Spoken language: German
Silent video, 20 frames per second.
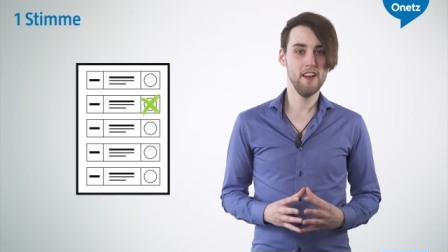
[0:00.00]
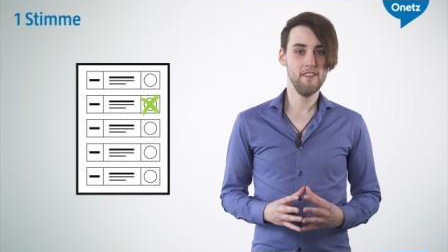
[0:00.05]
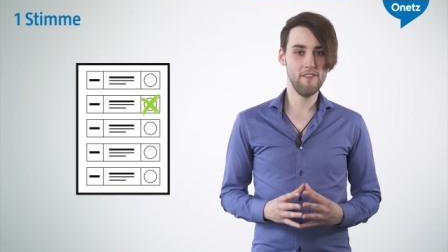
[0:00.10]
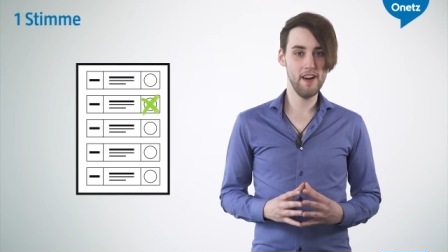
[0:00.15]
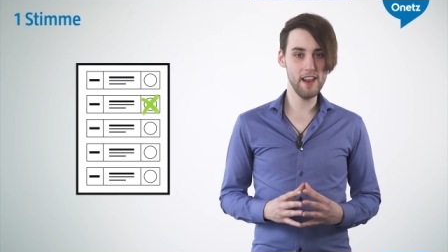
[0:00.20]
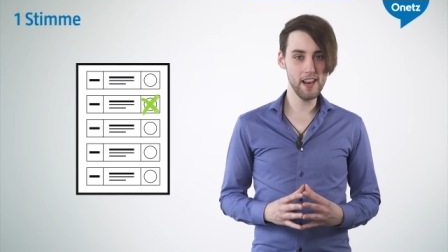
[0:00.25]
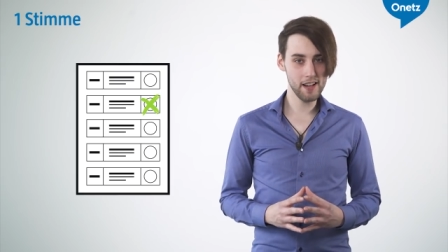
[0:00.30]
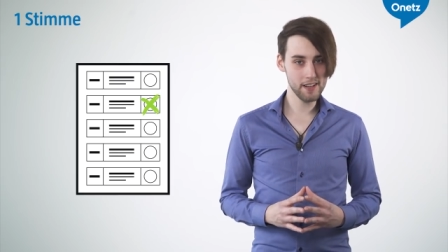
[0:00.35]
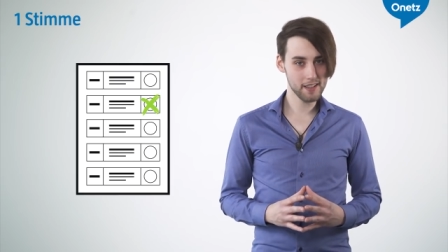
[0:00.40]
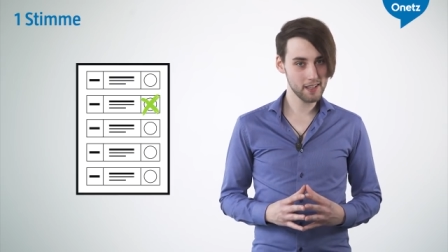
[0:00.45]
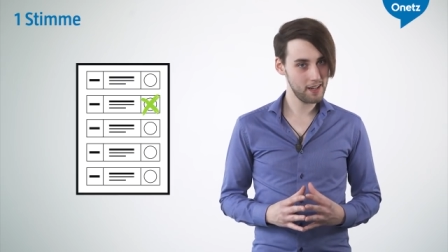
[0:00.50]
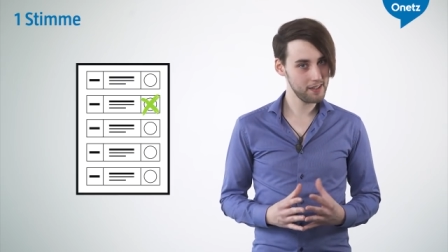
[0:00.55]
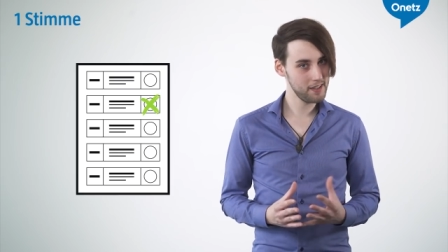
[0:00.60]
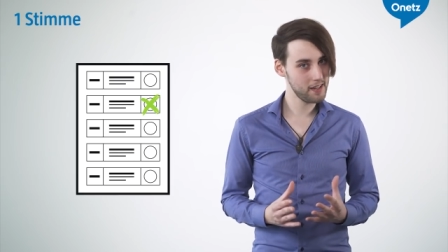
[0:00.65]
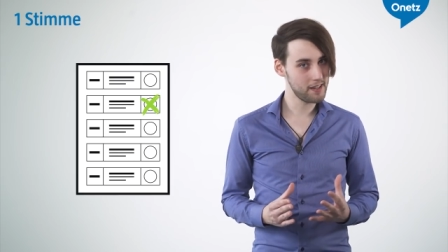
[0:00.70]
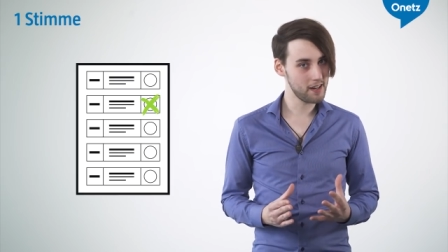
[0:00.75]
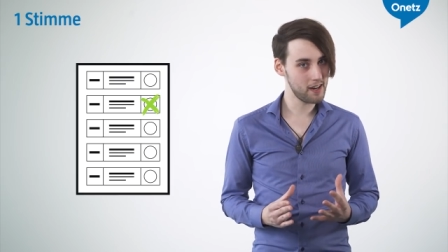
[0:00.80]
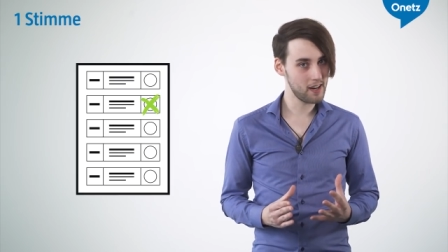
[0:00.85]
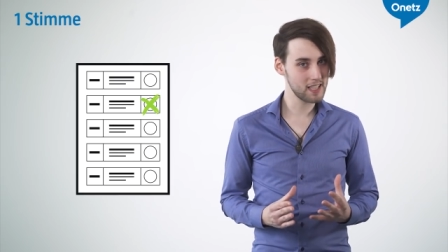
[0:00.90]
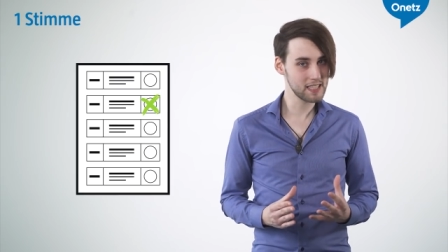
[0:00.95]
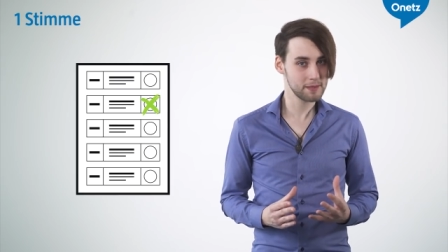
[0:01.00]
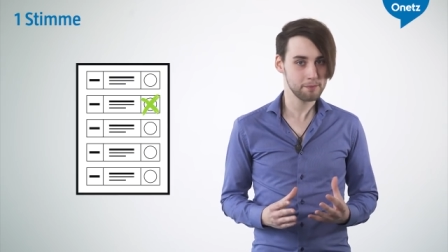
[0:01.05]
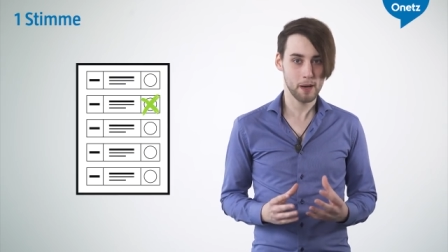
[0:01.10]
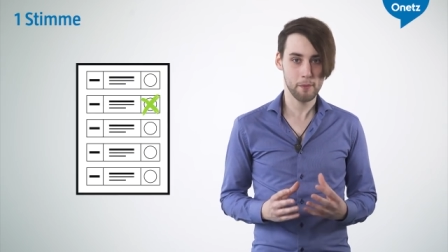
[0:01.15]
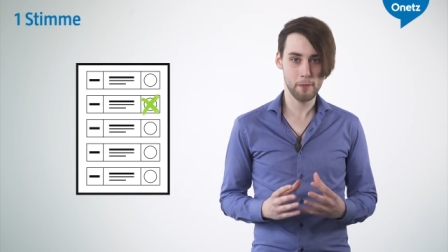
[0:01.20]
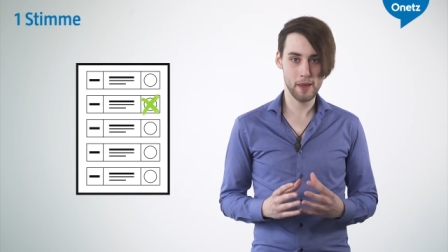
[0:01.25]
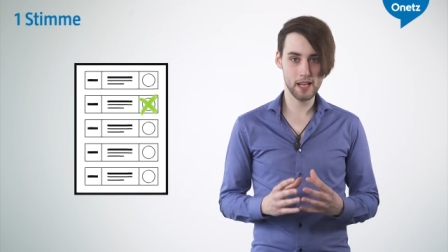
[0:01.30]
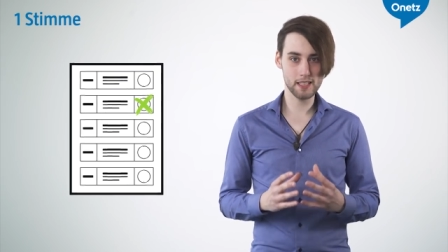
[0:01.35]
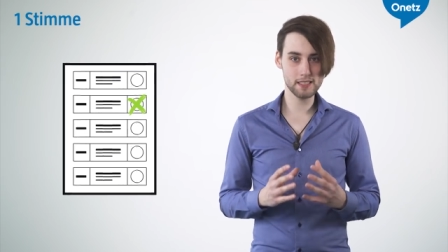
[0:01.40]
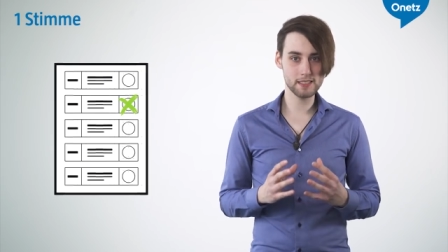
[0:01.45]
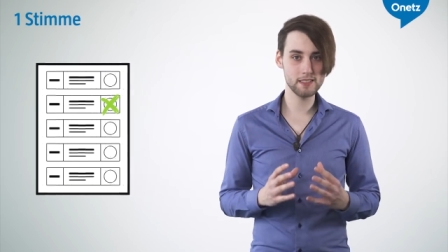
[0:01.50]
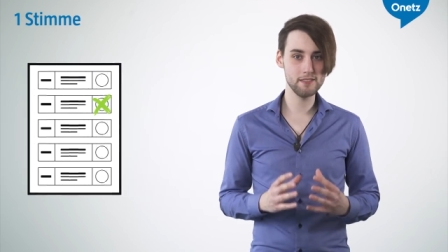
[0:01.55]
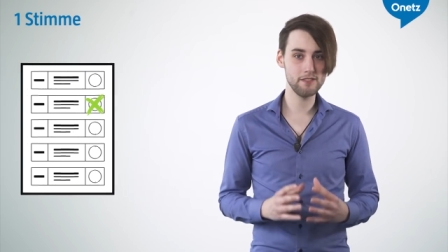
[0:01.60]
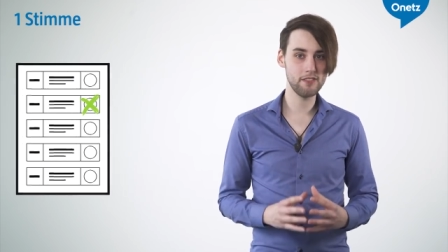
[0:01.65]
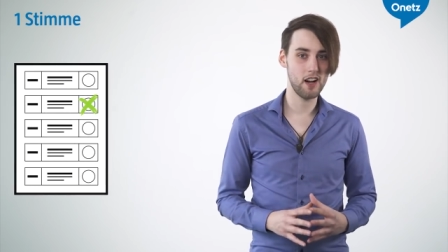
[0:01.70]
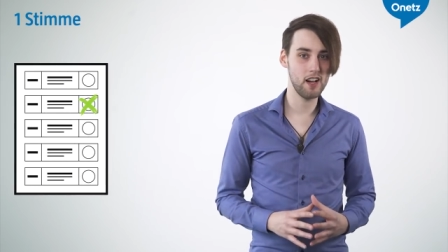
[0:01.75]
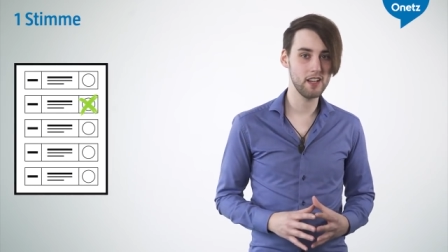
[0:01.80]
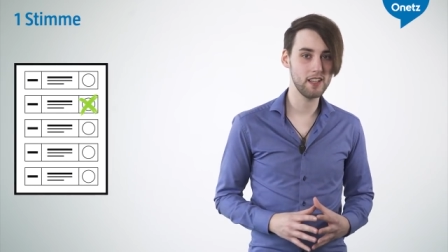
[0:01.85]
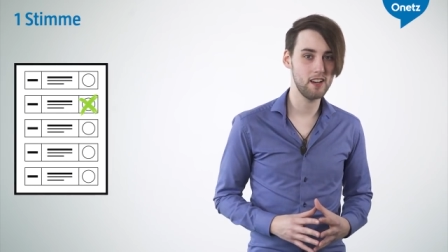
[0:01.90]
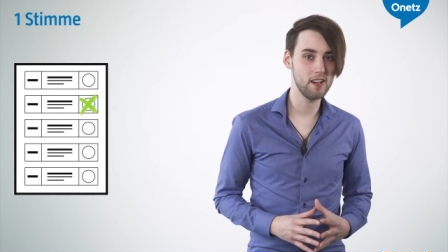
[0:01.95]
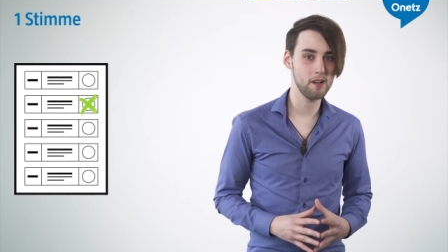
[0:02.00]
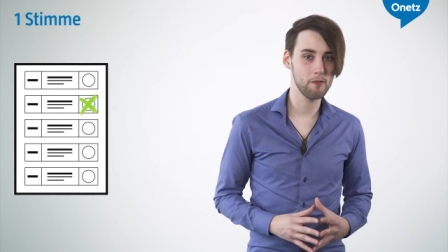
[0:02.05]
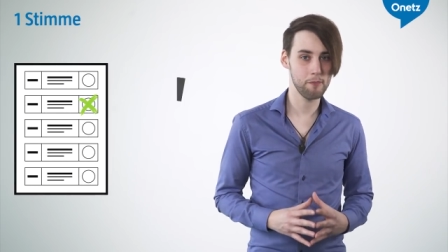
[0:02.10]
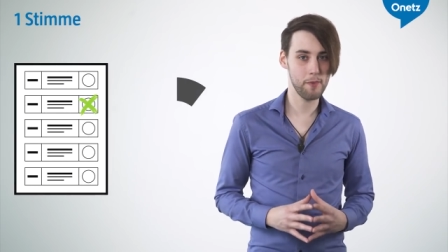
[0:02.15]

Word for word: Wenn ein Kandidat beim ersten Wahlgang